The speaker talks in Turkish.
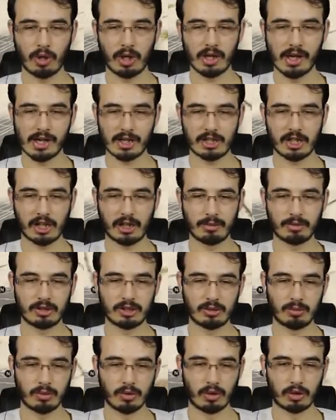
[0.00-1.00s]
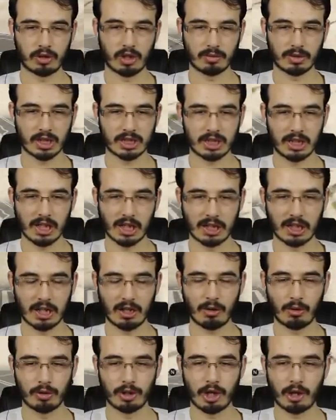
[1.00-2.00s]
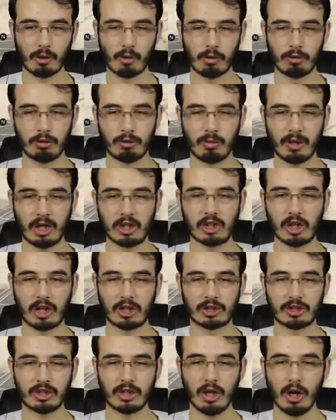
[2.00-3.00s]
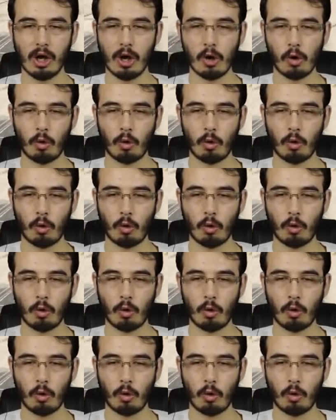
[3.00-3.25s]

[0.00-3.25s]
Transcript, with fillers: Böyle yer çekimsiz bir ortamda silahlarla onları öldürmeye çalıştık.